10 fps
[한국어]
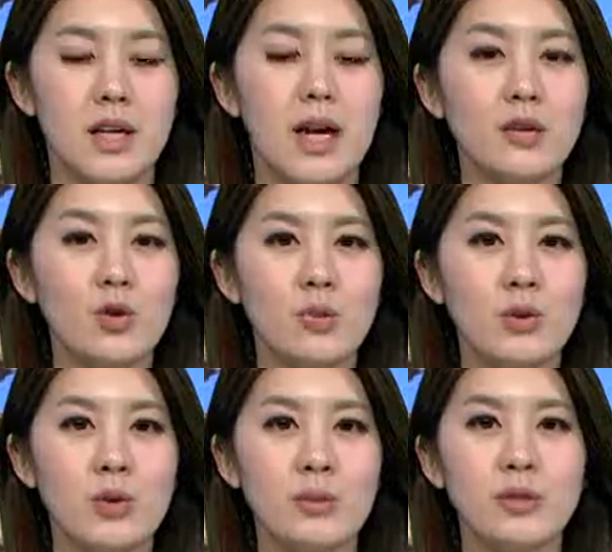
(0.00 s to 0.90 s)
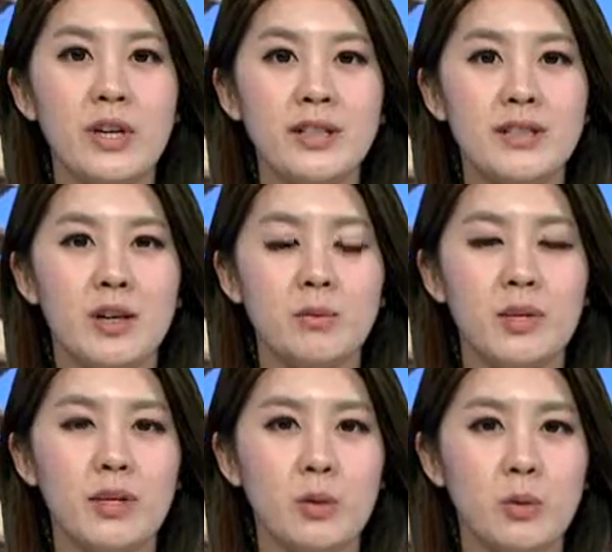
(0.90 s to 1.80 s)

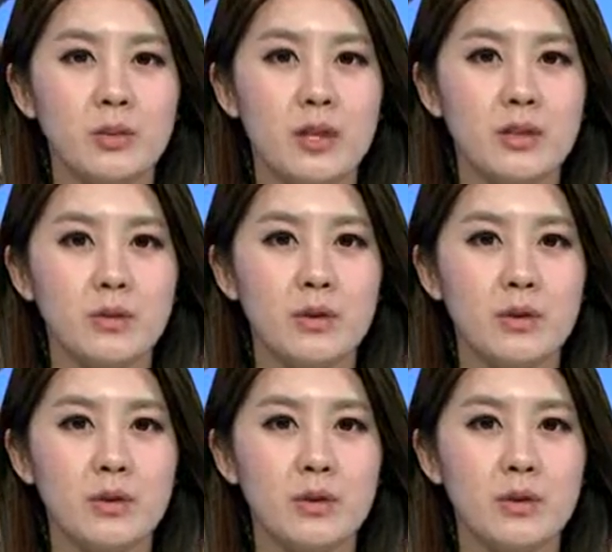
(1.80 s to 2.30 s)
한국불교문화사업단이 코로나19